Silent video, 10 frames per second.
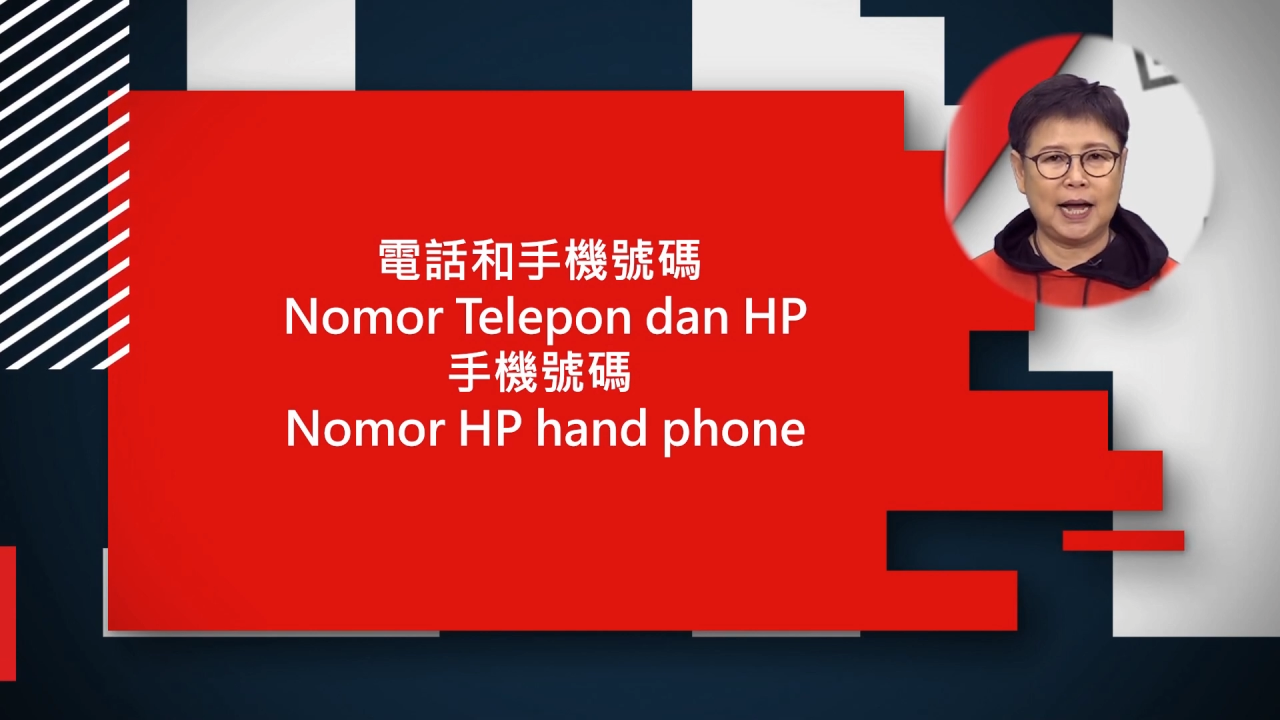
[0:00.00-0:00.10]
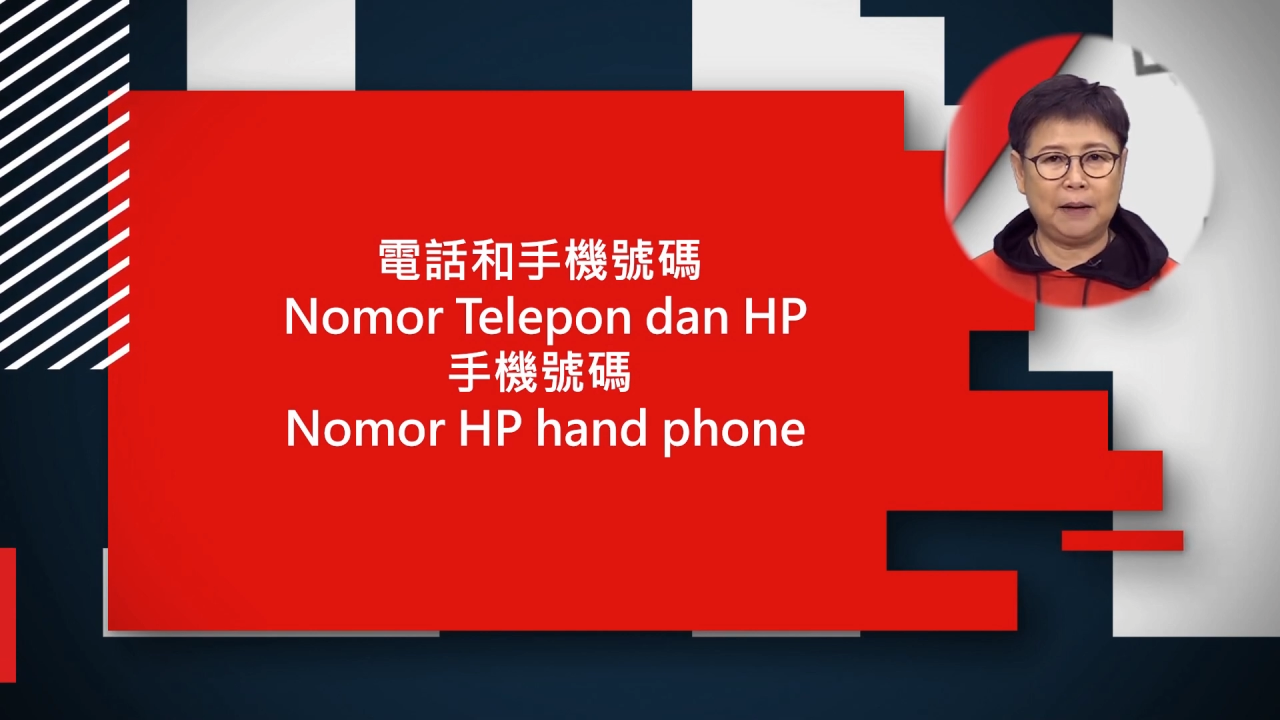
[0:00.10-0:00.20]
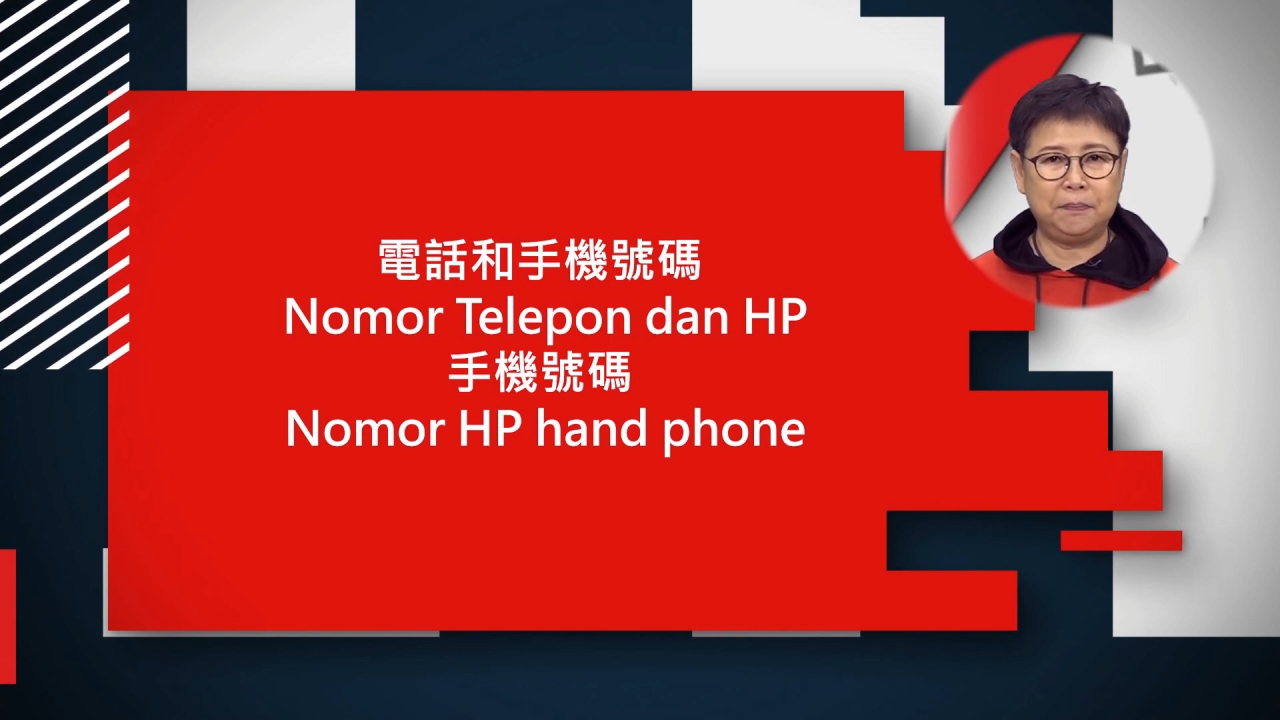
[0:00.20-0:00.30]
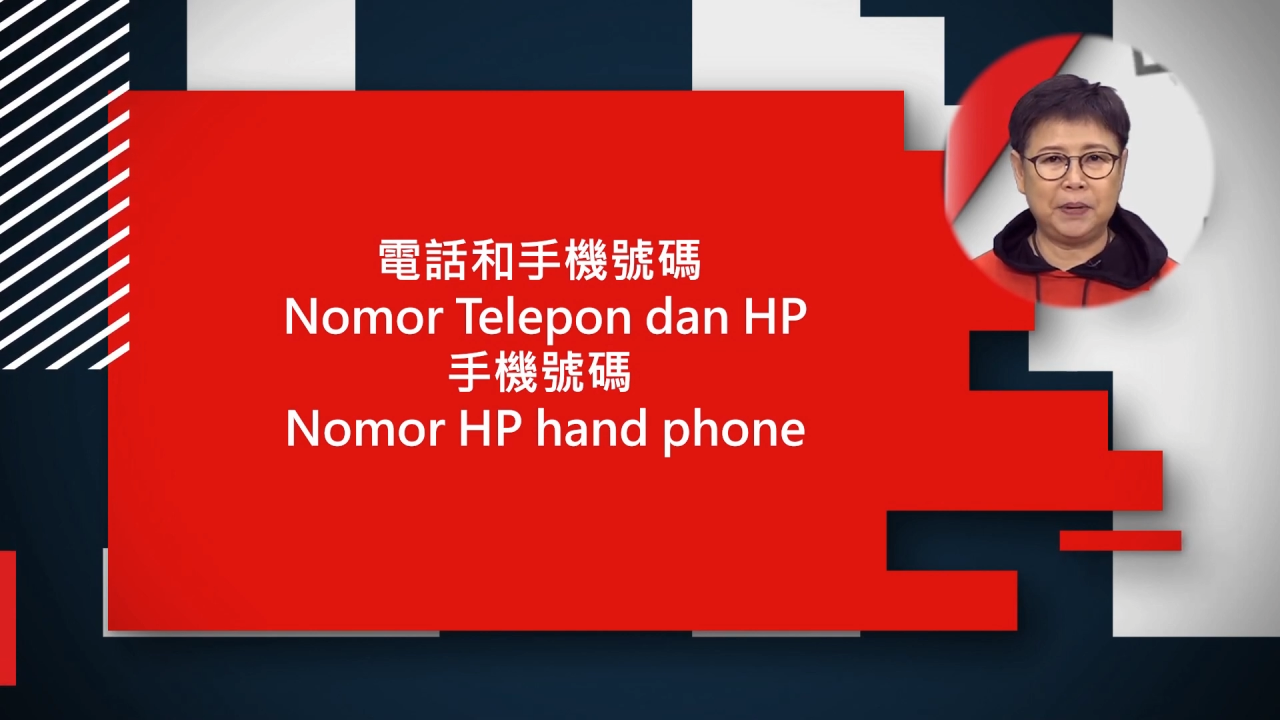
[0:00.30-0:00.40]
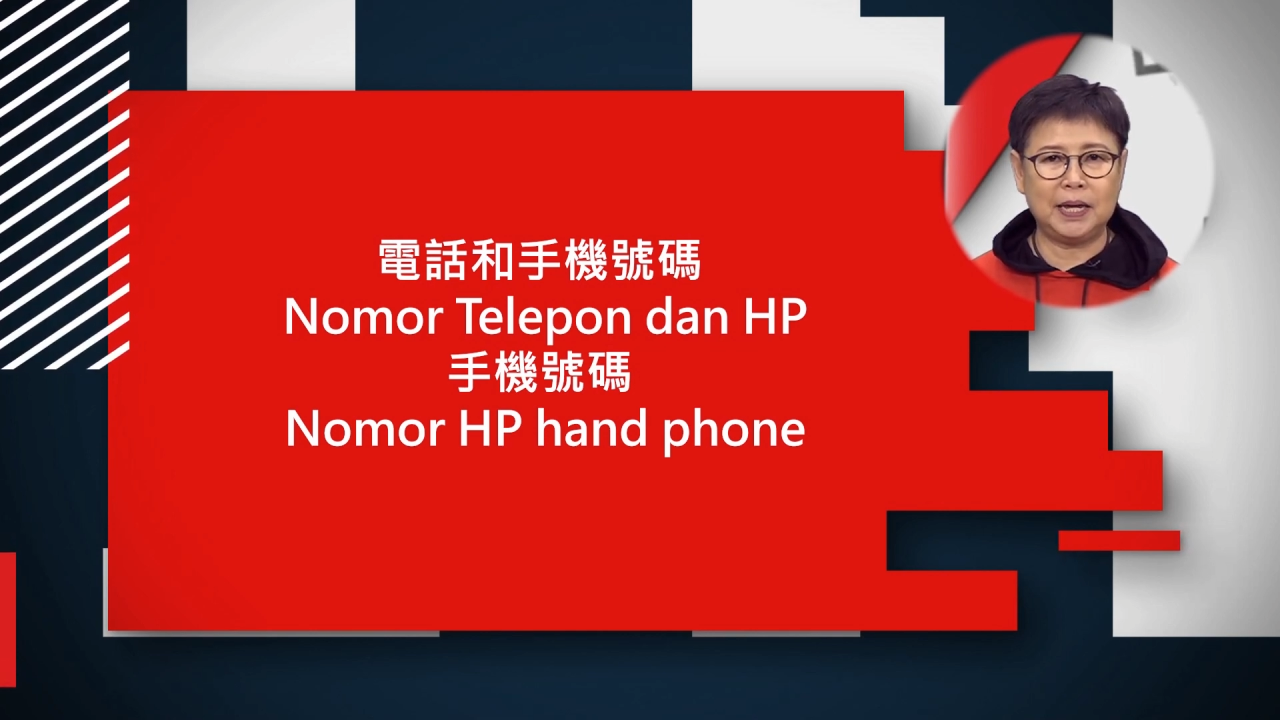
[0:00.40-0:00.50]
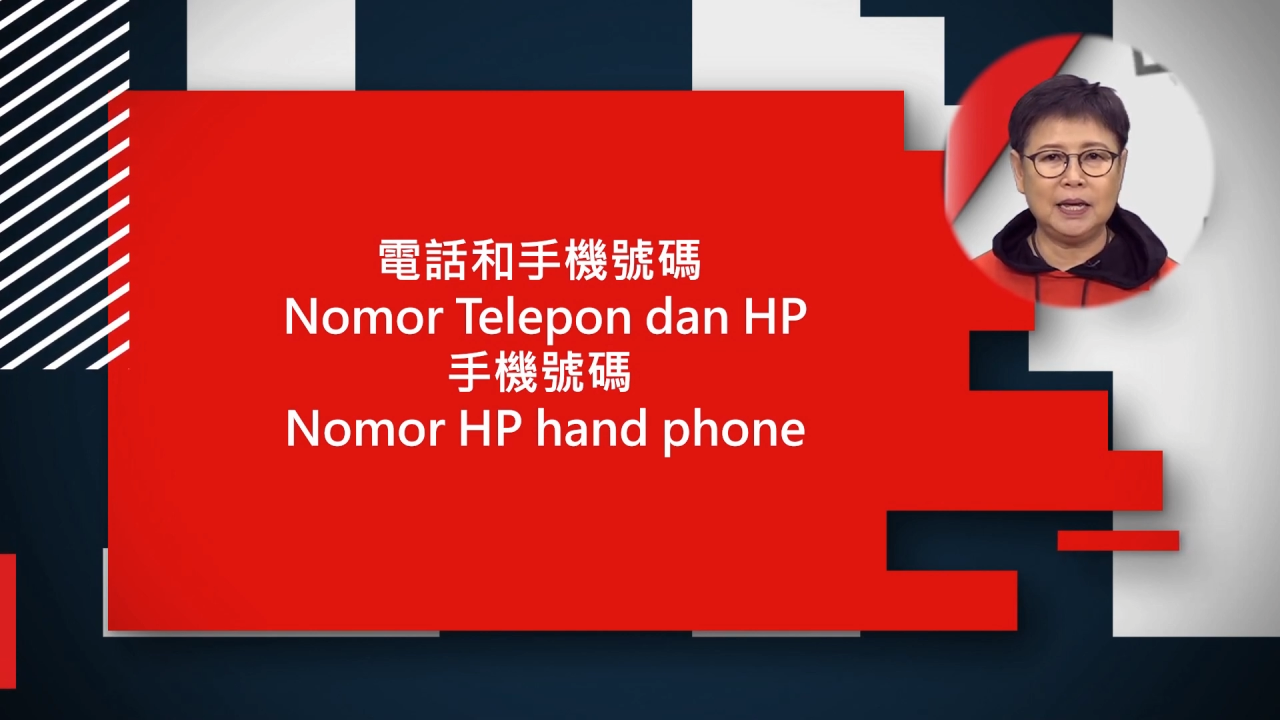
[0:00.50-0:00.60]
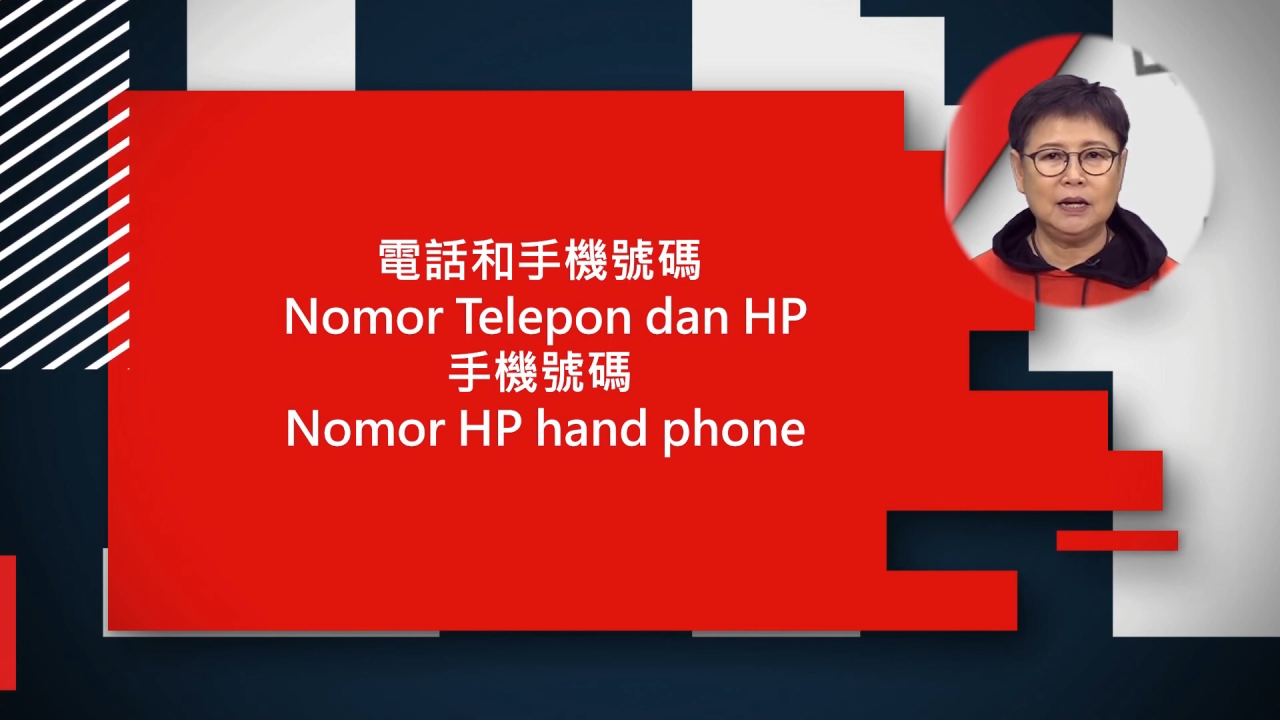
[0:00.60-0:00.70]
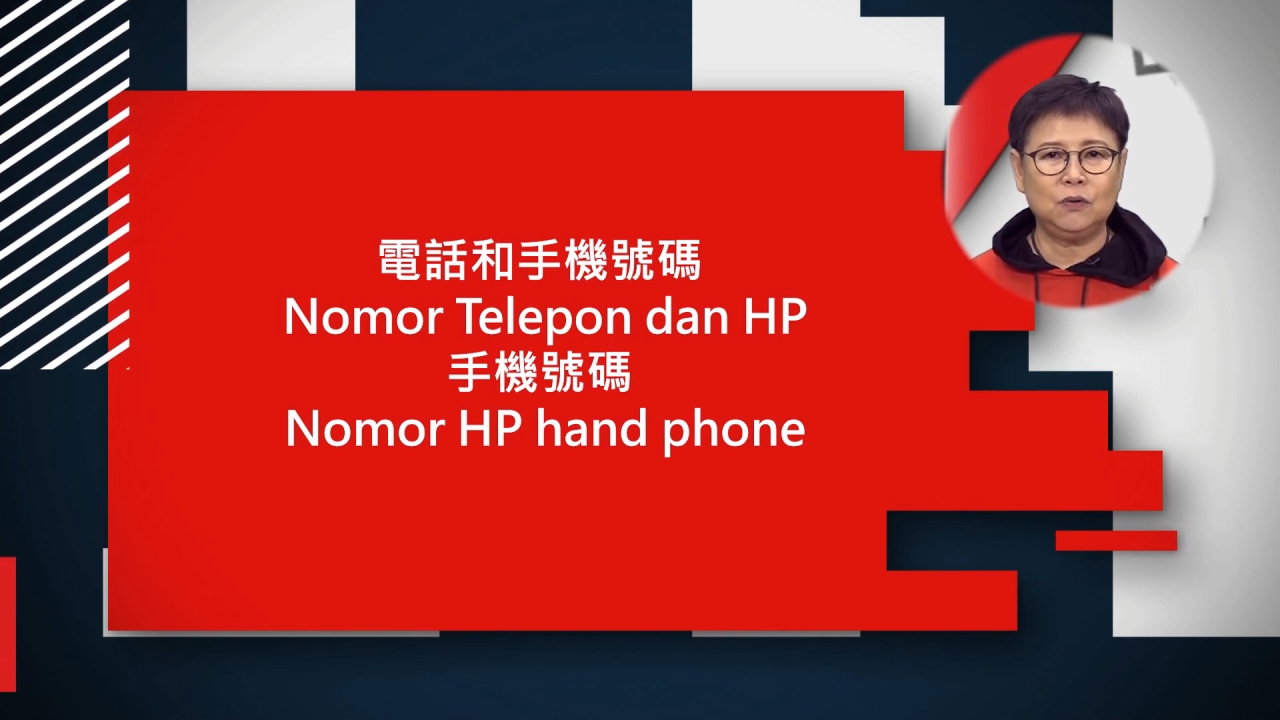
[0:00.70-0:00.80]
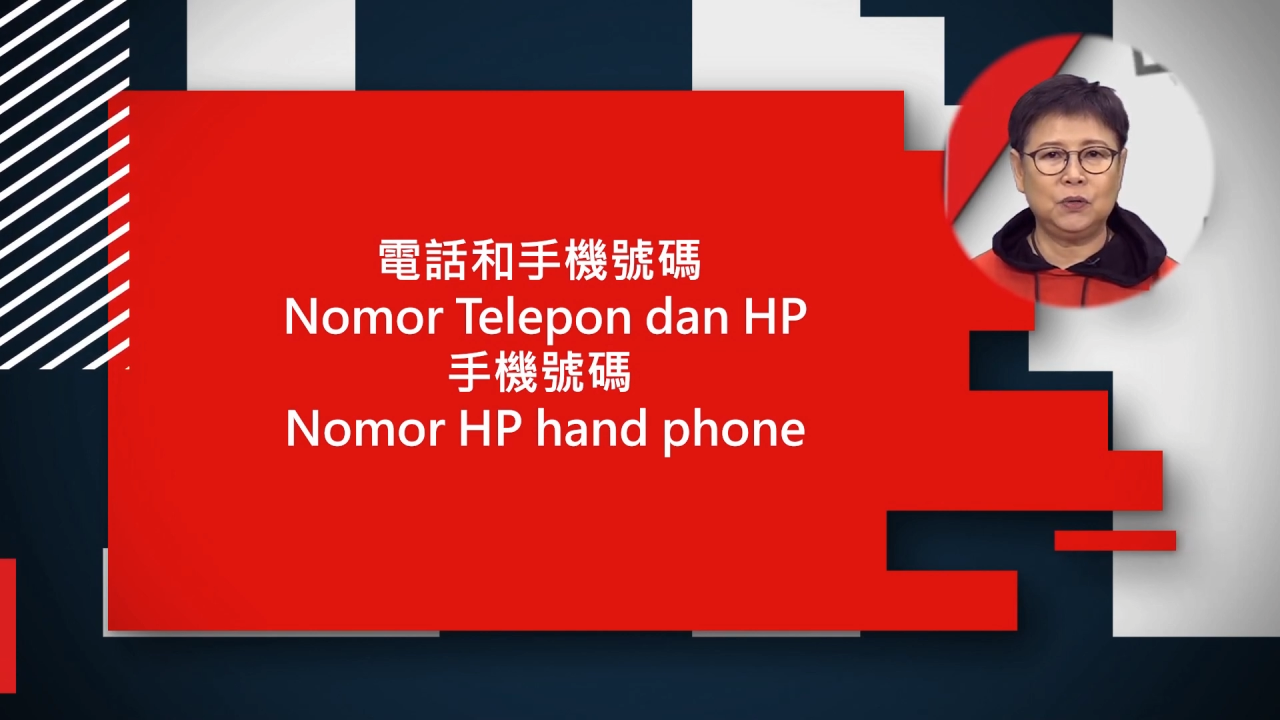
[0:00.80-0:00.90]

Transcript: hp